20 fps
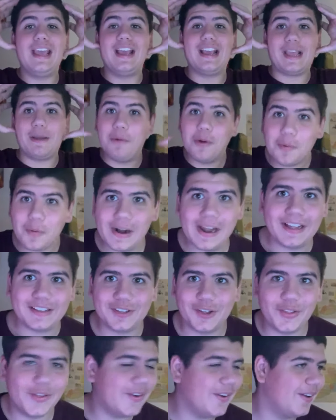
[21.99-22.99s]
Que muy buenas a
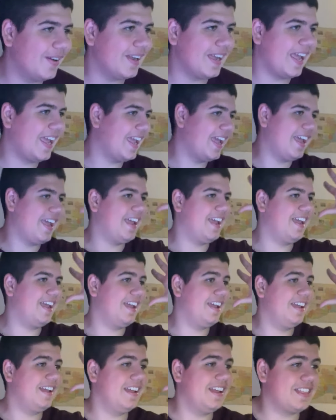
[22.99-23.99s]
todos.
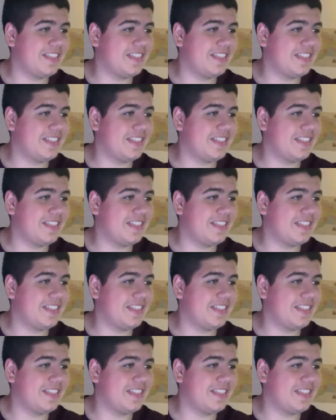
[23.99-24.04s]
Eh,